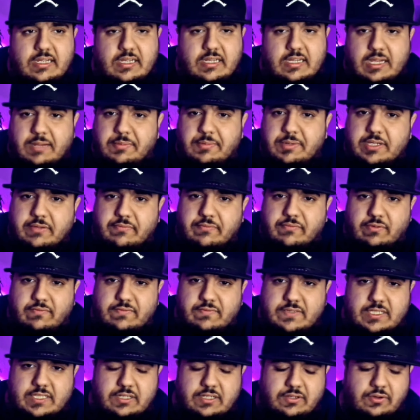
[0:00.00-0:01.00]
Gebe ich ihm
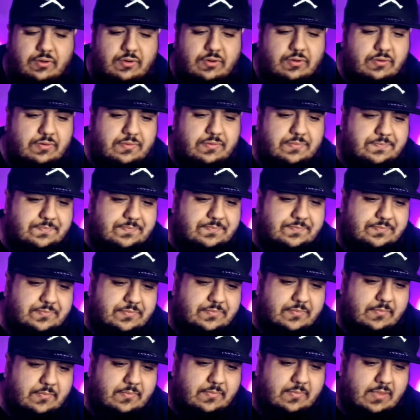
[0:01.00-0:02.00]
50 Euro.
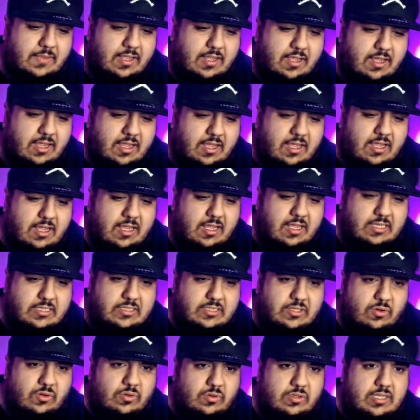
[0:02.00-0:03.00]

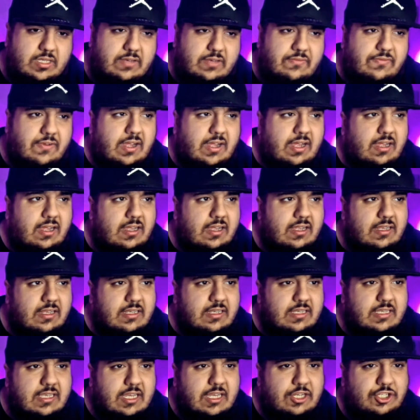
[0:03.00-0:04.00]
So, und das war
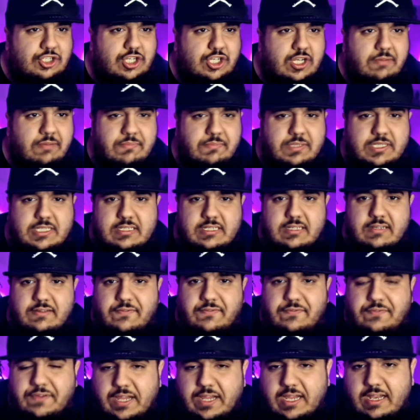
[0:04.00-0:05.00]
der schlimmste
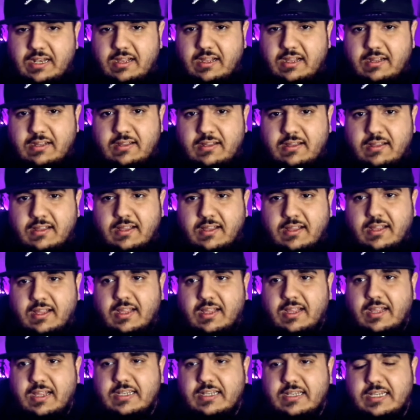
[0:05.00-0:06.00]
Fehler,
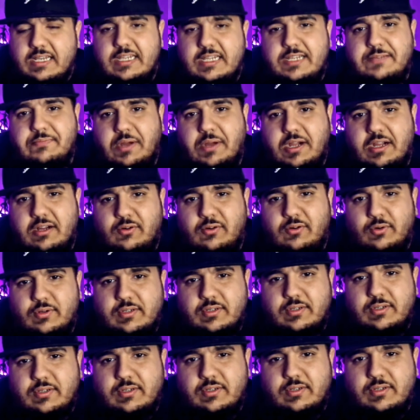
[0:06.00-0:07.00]
den ich machen
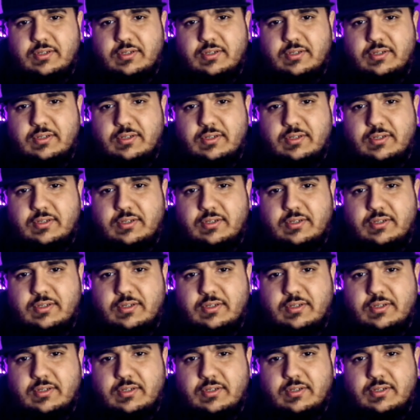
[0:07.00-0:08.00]
konnte. Weil ich
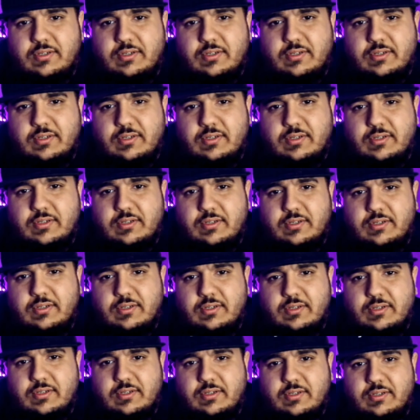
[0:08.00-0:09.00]
wegen diesen
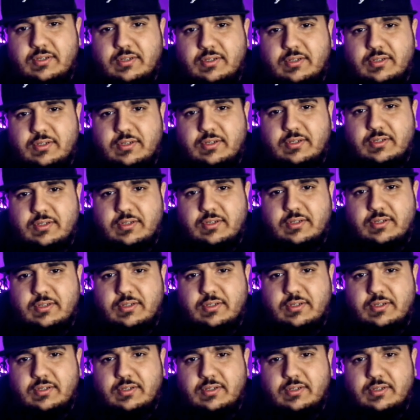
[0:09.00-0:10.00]
50 Euro
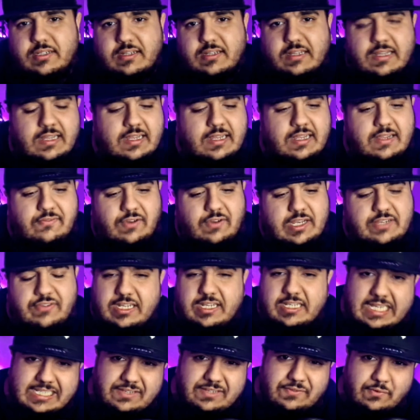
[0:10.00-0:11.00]
am Ende
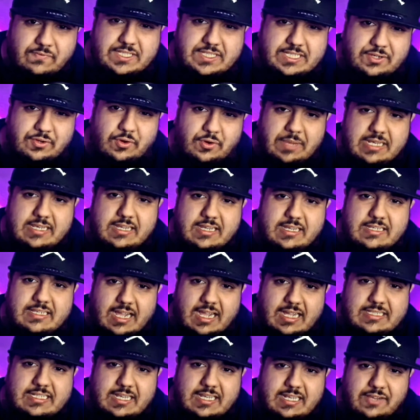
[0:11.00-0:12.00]
tatsächlich vor
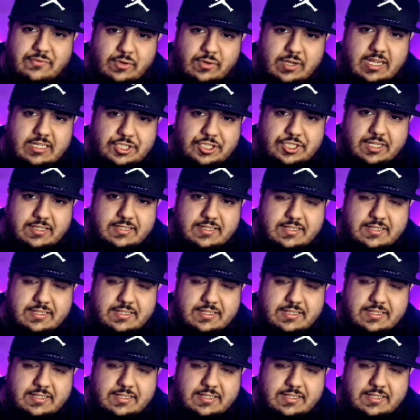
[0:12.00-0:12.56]
Gericht stand.